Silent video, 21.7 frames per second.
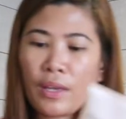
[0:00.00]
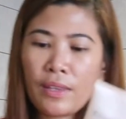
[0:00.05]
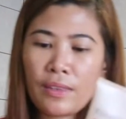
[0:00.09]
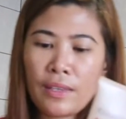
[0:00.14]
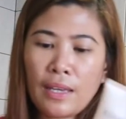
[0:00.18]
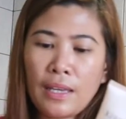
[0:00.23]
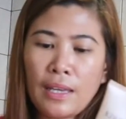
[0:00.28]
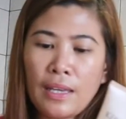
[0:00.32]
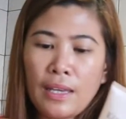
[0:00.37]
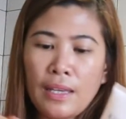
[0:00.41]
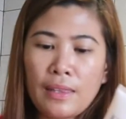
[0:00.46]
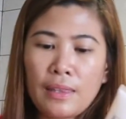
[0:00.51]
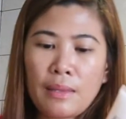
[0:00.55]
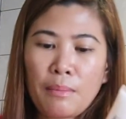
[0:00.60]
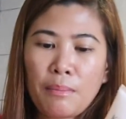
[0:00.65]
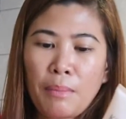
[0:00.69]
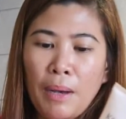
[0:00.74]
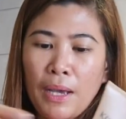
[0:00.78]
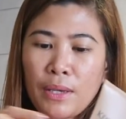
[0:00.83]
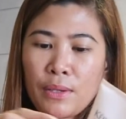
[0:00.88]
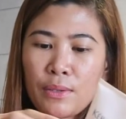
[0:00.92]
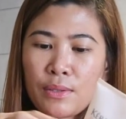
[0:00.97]
with the
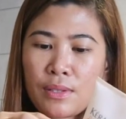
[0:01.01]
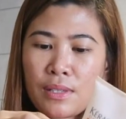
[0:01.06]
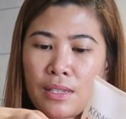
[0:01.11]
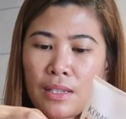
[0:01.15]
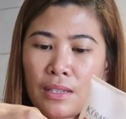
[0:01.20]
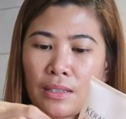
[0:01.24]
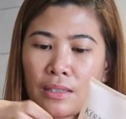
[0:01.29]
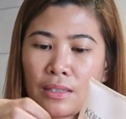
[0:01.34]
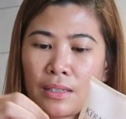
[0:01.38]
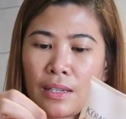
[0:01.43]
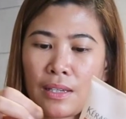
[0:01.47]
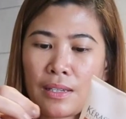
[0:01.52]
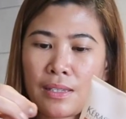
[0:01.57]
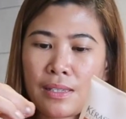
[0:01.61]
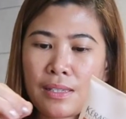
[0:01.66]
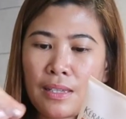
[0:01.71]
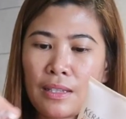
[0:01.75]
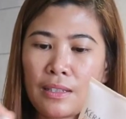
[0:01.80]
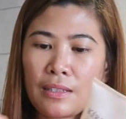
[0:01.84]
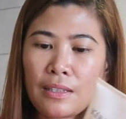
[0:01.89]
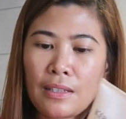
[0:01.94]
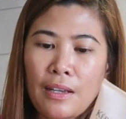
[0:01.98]
BioSilk
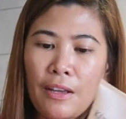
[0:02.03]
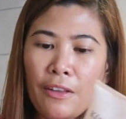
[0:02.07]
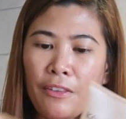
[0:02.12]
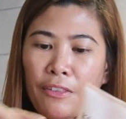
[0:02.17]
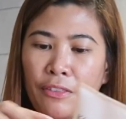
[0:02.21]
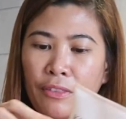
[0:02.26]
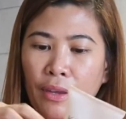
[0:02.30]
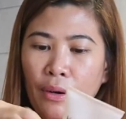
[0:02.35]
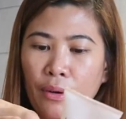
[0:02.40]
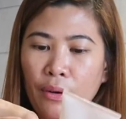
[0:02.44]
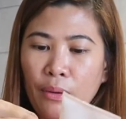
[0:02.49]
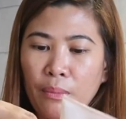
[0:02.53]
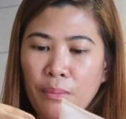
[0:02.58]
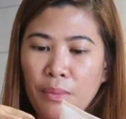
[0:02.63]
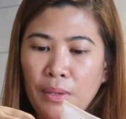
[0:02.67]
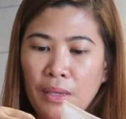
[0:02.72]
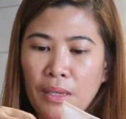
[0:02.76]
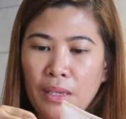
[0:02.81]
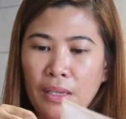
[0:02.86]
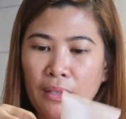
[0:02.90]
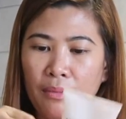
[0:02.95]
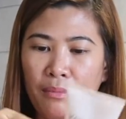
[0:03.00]
Silk
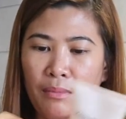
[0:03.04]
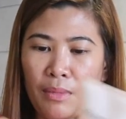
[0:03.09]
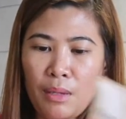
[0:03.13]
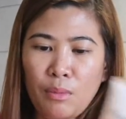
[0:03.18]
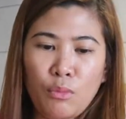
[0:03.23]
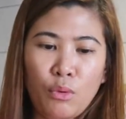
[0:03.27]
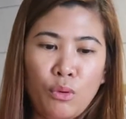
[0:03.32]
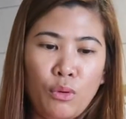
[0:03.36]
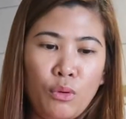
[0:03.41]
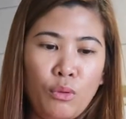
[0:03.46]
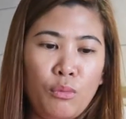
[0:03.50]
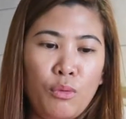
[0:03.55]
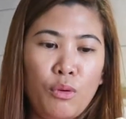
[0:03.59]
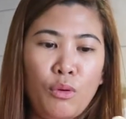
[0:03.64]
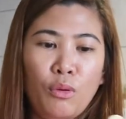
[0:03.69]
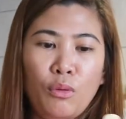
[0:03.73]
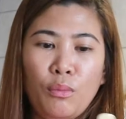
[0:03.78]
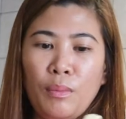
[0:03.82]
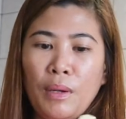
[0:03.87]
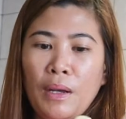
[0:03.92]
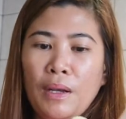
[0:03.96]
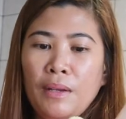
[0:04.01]
Therapy. May buhok
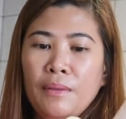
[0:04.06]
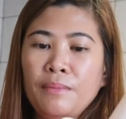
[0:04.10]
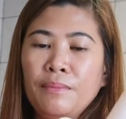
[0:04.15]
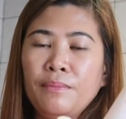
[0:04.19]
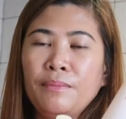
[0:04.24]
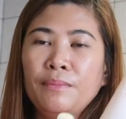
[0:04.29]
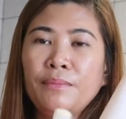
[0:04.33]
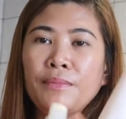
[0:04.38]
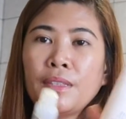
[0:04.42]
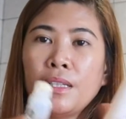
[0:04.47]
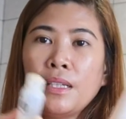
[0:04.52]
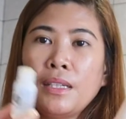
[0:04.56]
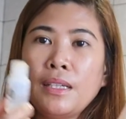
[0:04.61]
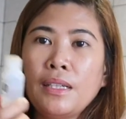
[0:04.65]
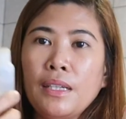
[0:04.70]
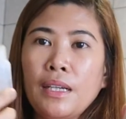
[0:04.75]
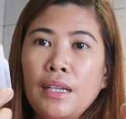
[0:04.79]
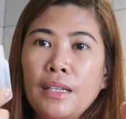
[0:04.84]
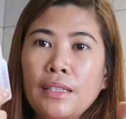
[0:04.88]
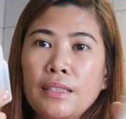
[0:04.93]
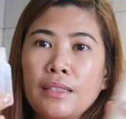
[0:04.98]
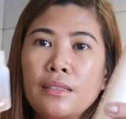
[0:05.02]
pa.
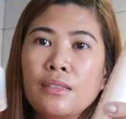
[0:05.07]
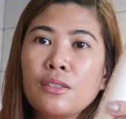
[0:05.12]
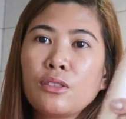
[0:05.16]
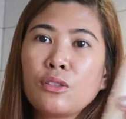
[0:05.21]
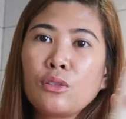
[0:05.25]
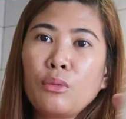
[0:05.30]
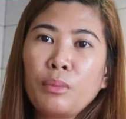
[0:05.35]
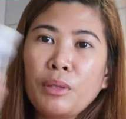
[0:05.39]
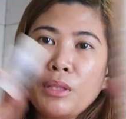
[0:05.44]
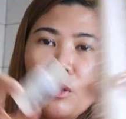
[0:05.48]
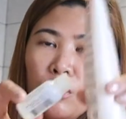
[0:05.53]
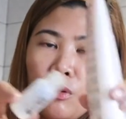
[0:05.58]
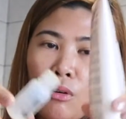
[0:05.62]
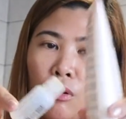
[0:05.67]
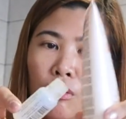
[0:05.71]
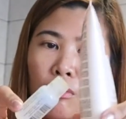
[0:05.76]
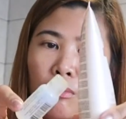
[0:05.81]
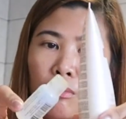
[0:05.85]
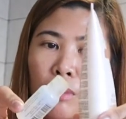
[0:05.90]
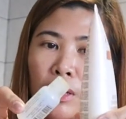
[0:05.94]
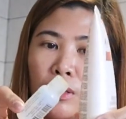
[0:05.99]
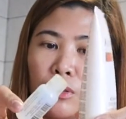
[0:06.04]
Ayan. So,
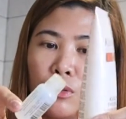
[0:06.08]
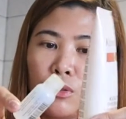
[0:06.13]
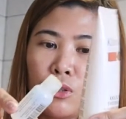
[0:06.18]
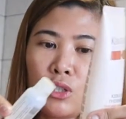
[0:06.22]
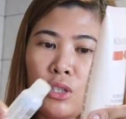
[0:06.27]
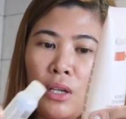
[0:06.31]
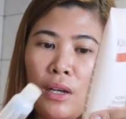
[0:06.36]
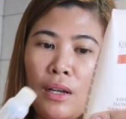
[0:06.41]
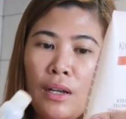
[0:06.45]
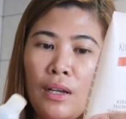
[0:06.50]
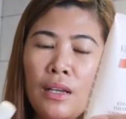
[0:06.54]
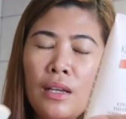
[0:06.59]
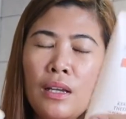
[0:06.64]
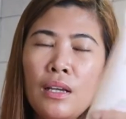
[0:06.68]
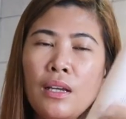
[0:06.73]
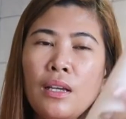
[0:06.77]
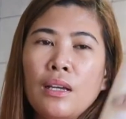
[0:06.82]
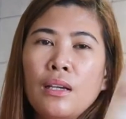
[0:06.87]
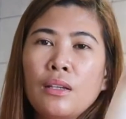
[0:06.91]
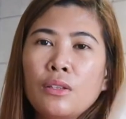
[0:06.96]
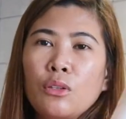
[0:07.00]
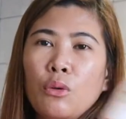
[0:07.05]
pinagko-combine ko siya.
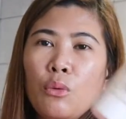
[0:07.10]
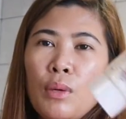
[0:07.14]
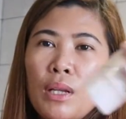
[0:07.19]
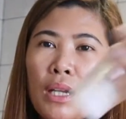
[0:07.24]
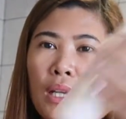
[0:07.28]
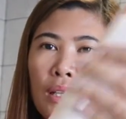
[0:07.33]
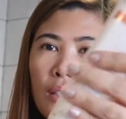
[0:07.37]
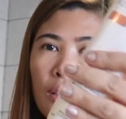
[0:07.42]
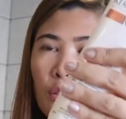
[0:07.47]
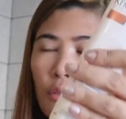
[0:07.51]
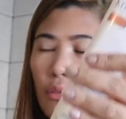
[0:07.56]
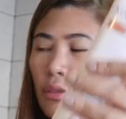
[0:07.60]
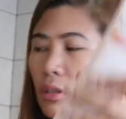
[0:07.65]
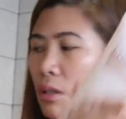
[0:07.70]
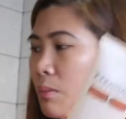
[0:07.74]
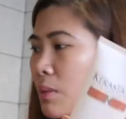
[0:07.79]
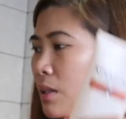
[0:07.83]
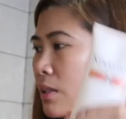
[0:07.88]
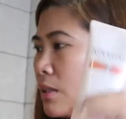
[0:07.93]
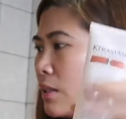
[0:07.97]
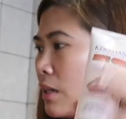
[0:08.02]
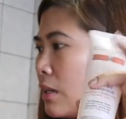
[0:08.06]
Ito, wala na itong
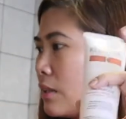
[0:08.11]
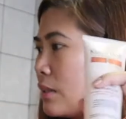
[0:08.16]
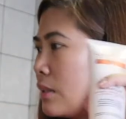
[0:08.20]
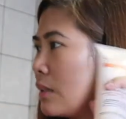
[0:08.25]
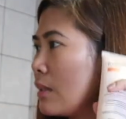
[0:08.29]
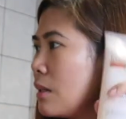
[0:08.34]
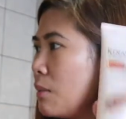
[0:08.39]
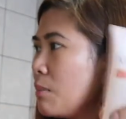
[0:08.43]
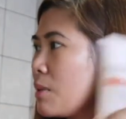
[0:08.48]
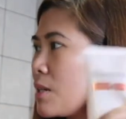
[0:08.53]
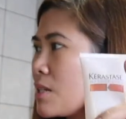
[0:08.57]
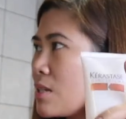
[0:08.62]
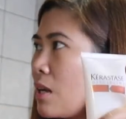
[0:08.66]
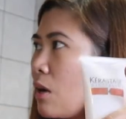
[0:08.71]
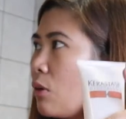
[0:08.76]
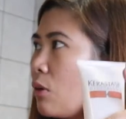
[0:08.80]
laman eh. Naglabas